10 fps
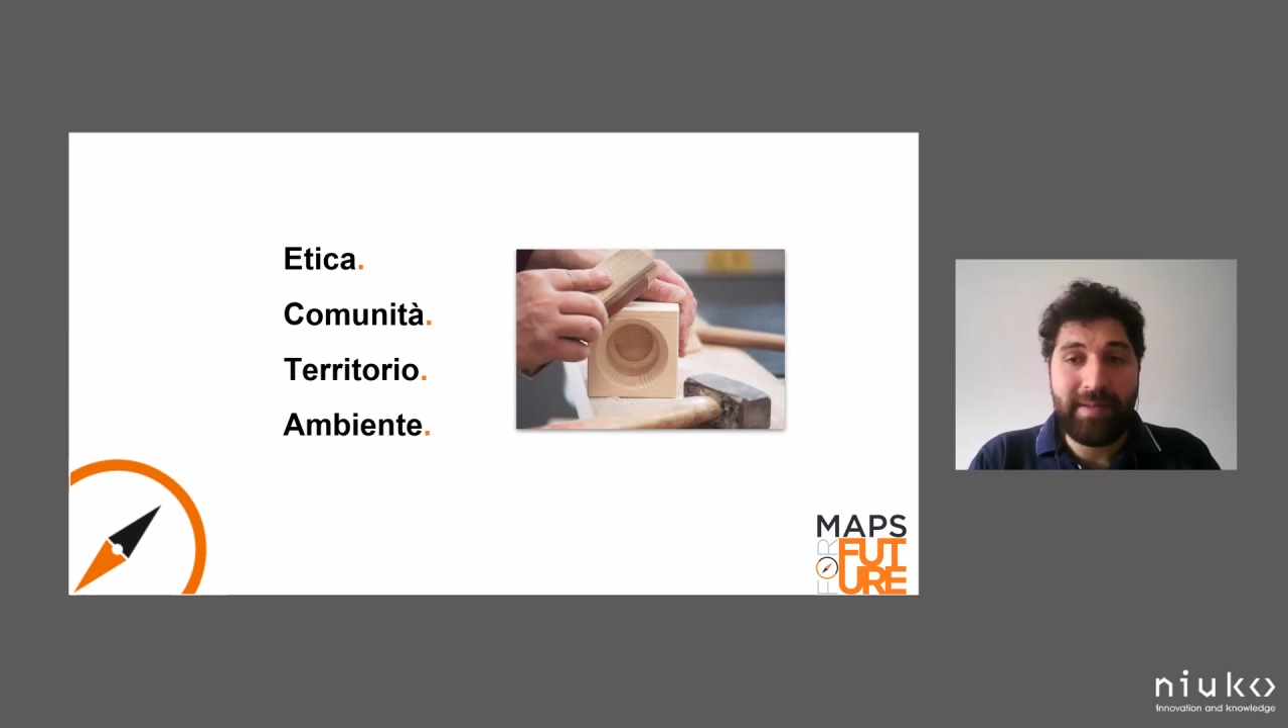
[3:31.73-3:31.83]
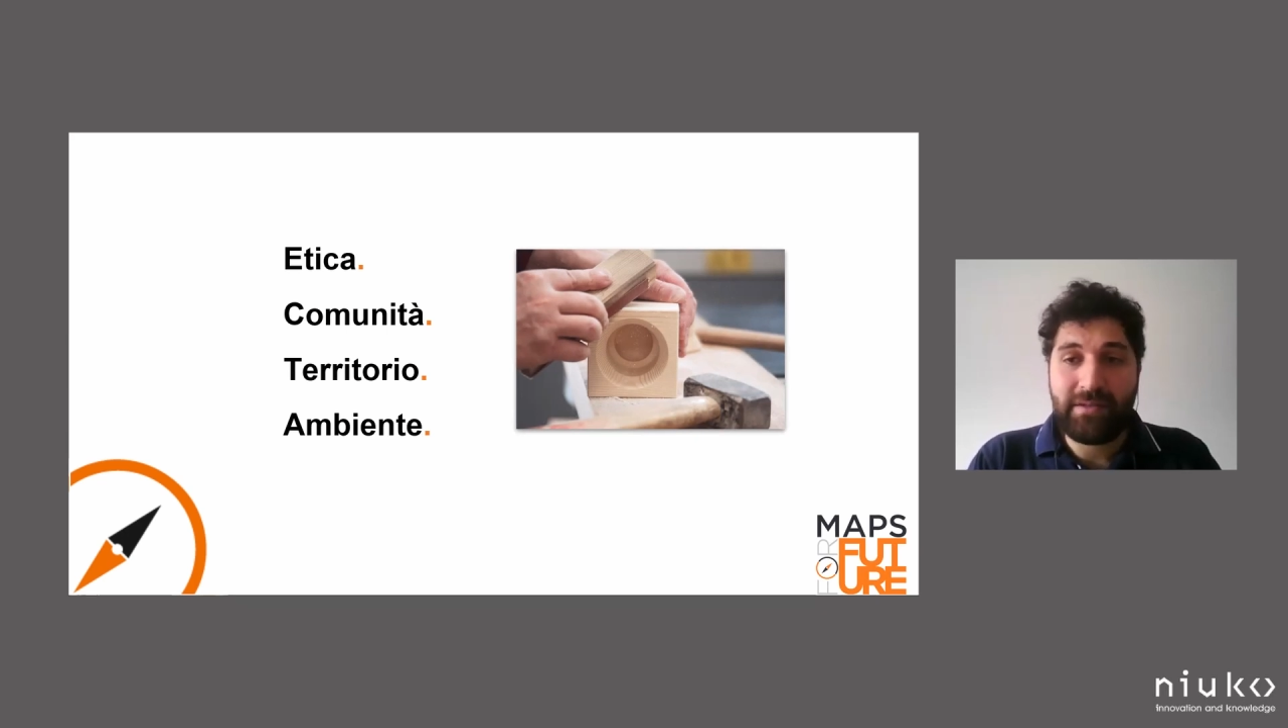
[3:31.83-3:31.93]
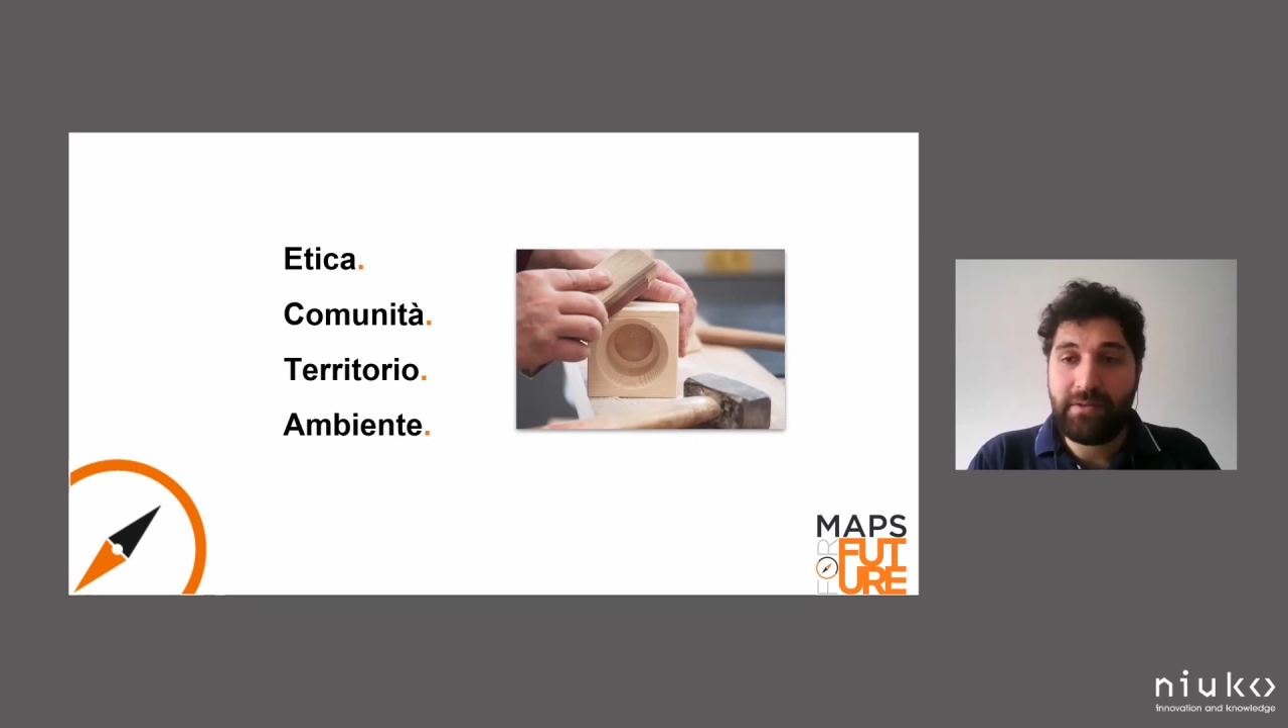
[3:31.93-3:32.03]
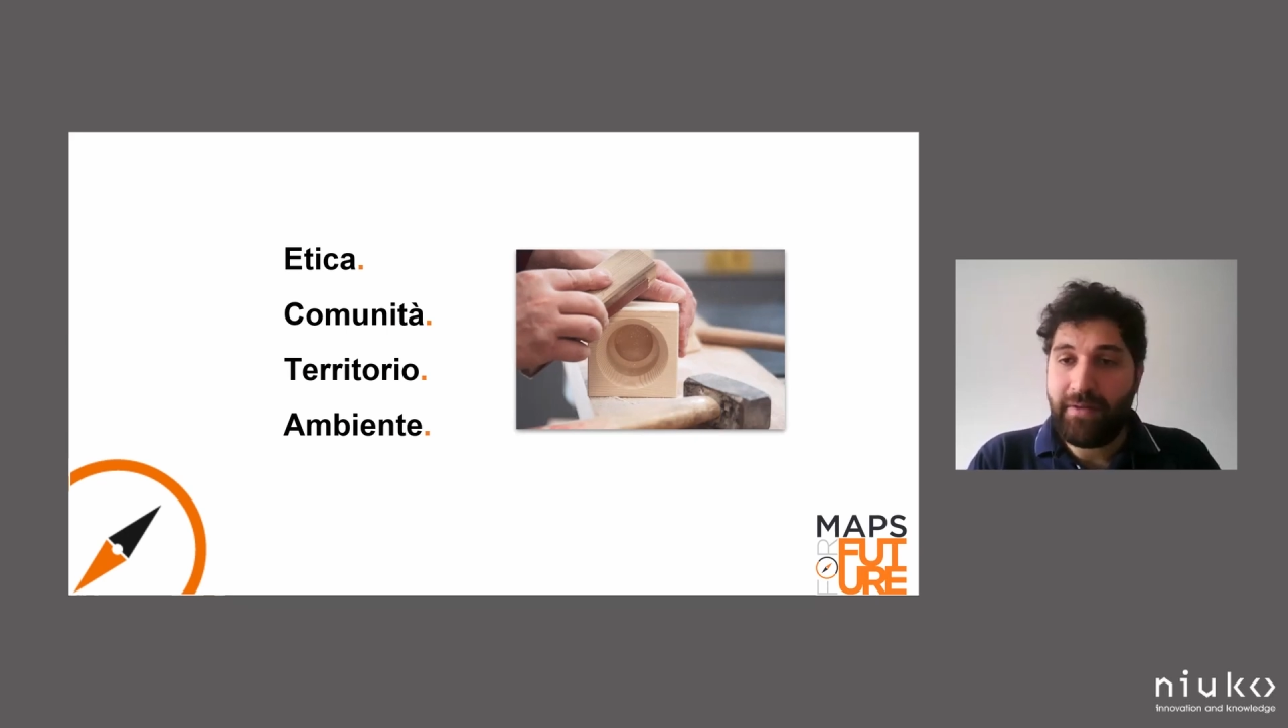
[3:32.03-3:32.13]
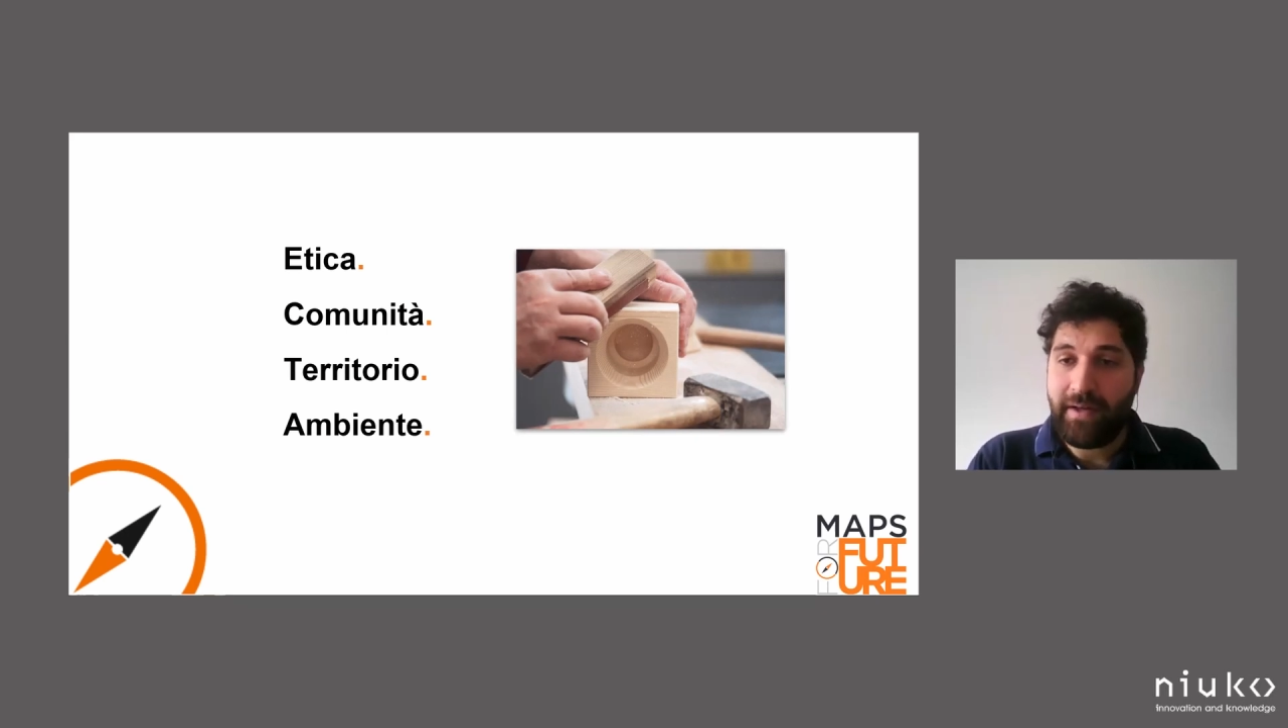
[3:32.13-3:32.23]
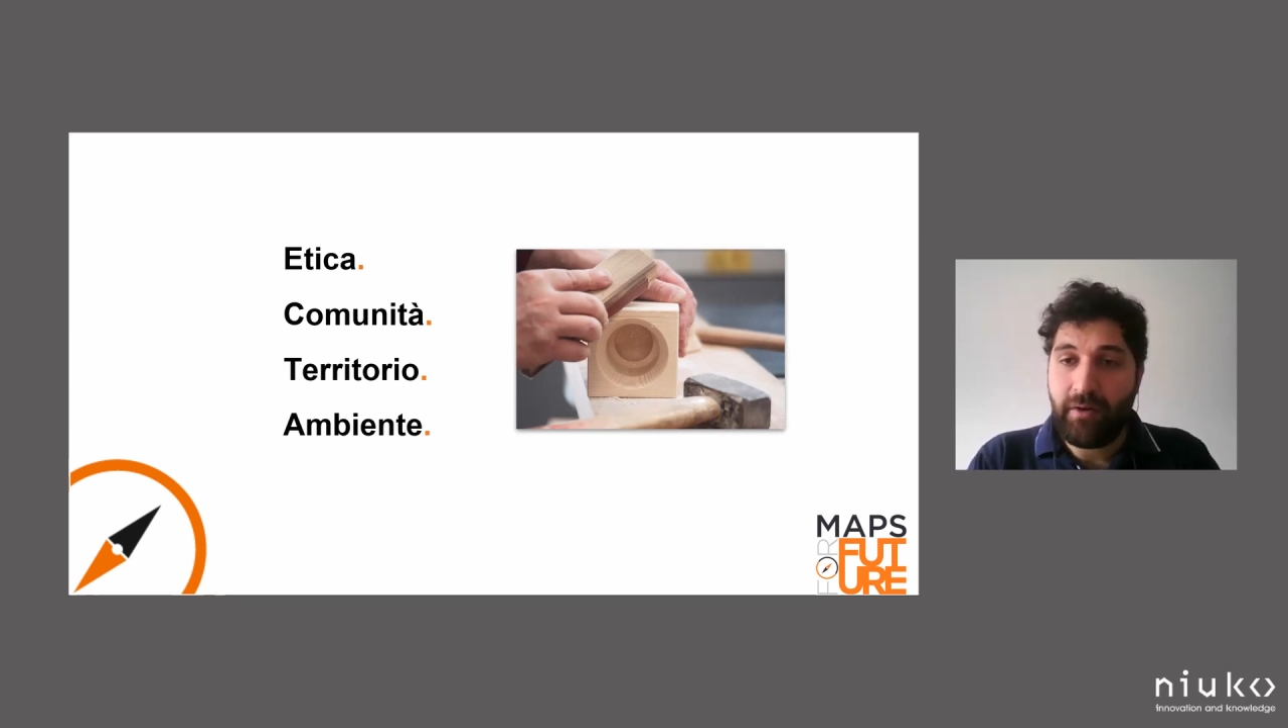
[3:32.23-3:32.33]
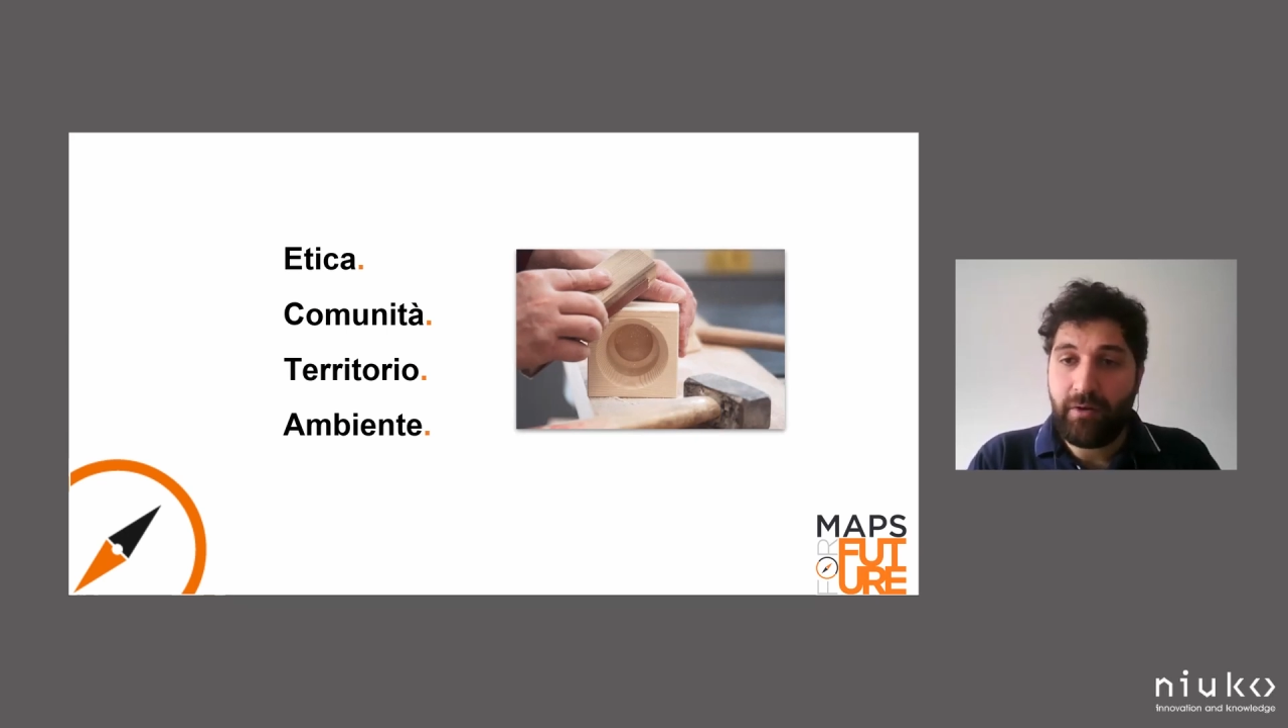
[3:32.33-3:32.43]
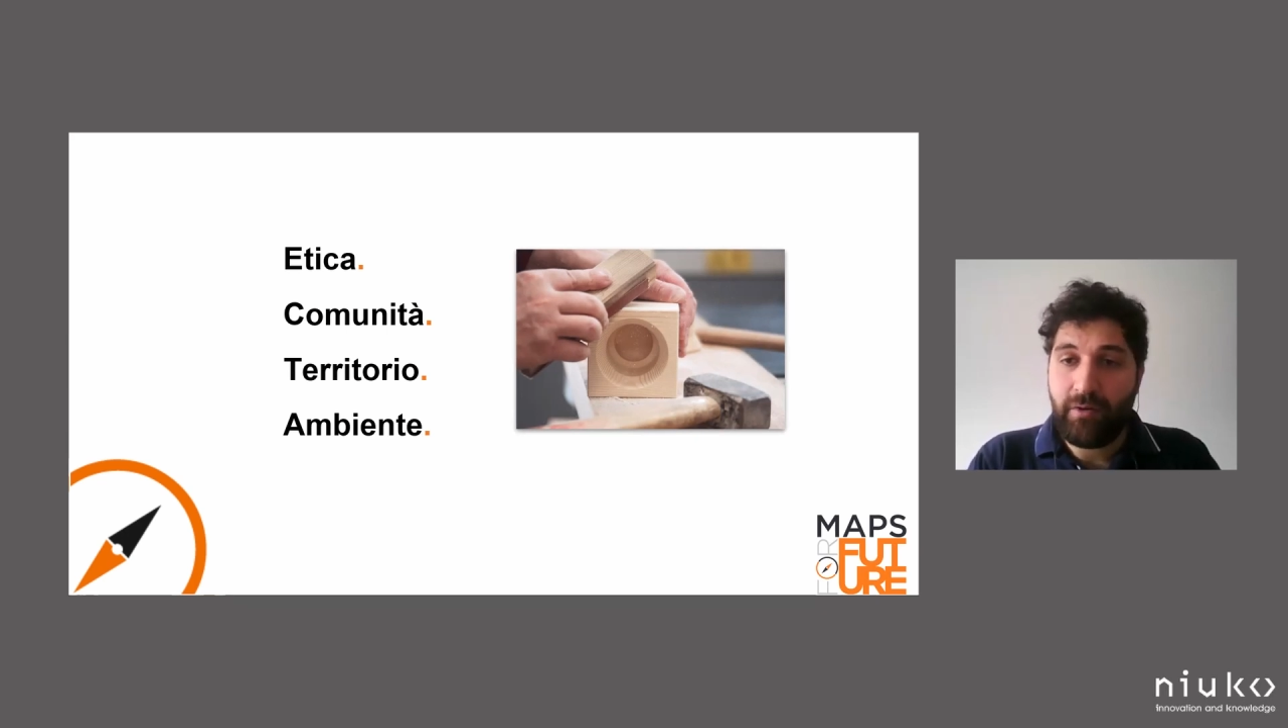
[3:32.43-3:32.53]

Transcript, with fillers: pensato di farlo